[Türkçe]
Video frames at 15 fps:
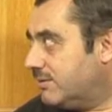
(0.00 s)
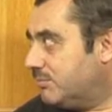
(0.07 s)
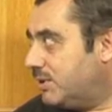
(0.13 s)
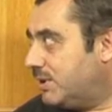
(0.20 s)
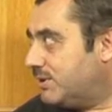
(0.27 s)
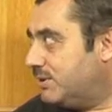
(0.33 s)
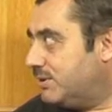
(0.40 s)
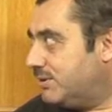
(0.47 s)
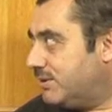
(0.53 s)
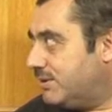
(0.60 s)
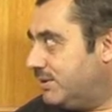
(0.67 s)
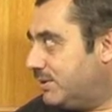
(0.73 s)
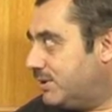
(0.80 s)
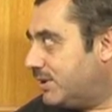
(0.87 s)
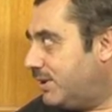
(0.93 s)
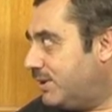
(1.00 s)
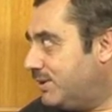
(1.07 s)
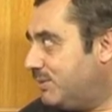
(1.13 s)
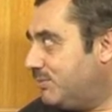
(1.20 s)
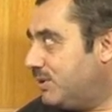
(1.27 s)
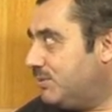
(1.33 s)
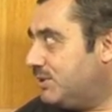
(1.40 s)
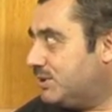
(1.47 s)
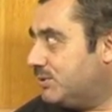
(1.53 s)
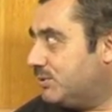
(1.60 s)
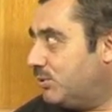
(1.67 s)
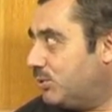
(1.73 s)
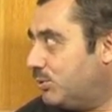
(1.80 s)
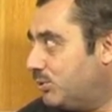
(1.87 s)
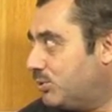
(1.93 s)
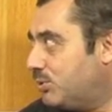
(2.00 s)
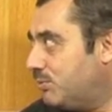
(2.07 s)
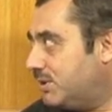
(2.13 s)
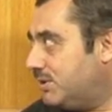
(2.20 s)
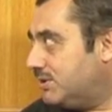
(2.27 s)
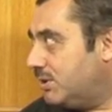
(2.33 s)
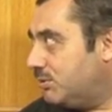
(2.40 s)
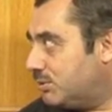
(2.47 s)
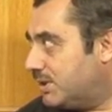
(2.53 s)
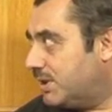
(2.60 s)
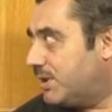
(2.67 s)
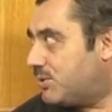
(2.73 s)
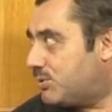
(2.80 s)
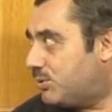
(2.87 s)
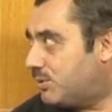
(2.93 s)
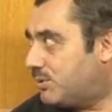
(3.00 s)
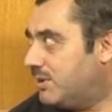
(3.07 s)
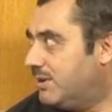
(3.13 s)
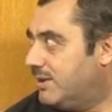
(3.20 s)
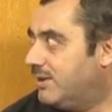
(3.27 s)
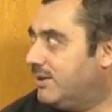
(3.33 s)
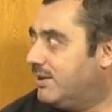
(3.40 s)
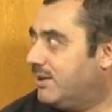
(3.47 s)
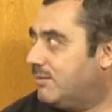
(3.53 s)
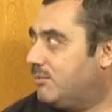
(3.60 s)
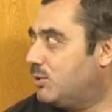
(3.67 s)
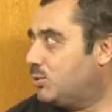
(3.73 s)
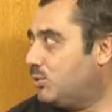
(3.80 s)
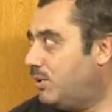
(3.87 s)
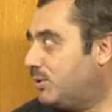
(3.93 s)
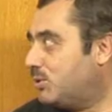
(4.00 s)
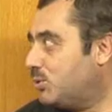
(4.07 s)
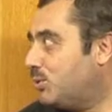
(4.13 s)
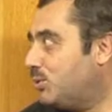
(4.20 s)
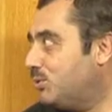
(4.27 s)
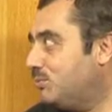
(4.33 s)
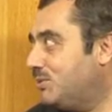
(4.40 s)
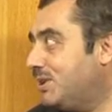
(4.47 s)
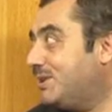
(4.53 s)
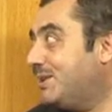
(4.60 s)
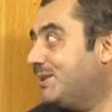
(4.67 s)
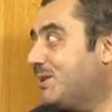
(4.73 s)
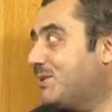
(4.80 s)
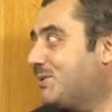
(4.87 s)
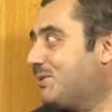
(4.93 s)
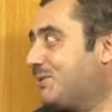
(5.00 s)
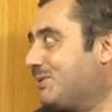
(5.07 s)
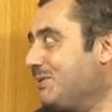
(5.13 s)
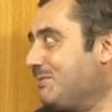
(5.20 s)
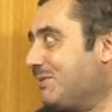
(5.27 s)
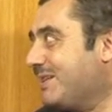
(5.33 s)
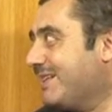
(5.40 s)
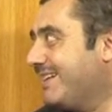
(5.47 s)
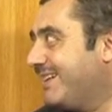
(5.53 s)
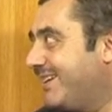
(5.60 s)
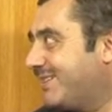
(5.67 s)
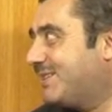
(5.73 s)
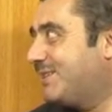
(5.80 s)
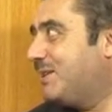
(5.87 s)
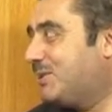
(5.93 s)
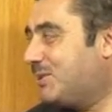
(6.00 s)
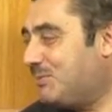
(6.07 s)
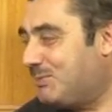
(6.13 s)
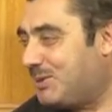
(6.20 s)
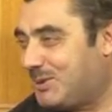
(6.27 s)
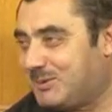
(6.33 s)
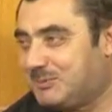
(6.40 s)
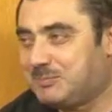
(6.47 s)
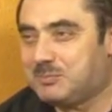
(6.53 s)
Belki intikal edemeyebilirsin. Okumadıysan orada geçiyor. Yani ben külliyatçı okudum. Nereden geçiyor değil mi? Hatırlatayım yerini.